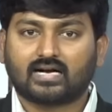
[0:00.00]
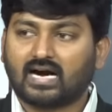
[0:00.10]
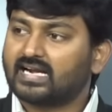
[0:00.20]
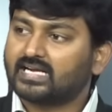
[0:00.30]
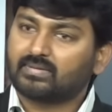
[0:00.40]

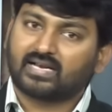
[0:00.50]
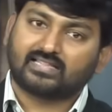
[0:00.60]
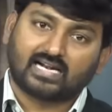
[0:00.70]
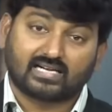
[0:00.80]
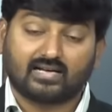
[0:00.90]
కారు అంటే మళ్ళీ
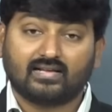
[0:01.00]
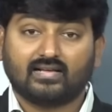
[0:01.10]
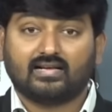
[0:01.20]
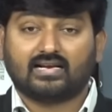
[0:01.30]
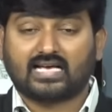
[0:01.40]
దాంట్లో
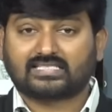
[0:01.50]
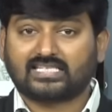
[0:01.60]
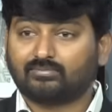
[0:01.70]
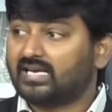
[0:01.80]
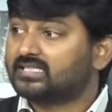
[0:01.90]
లాస్ట్
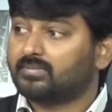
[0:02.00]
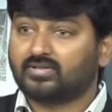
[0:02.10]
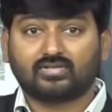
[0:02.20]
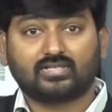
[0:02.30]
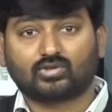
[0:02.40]
టైం దళిత
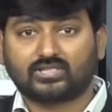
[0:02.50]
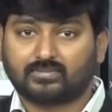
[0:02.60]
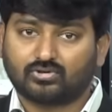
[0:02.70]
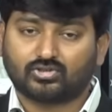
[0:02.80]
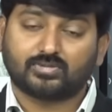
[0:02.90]
బంధు కింద
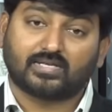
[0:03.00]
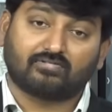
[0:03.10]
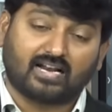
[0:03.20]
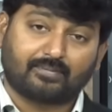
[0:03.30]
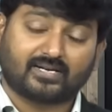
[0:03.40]
కొంతమందికి వచ్చింది మరి
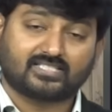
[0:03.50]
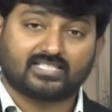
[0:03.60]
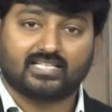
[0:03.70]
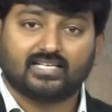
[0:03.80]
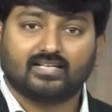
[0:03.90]
వాళ్ళ పరిస్థితి
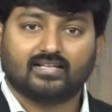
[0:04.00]
ఏంది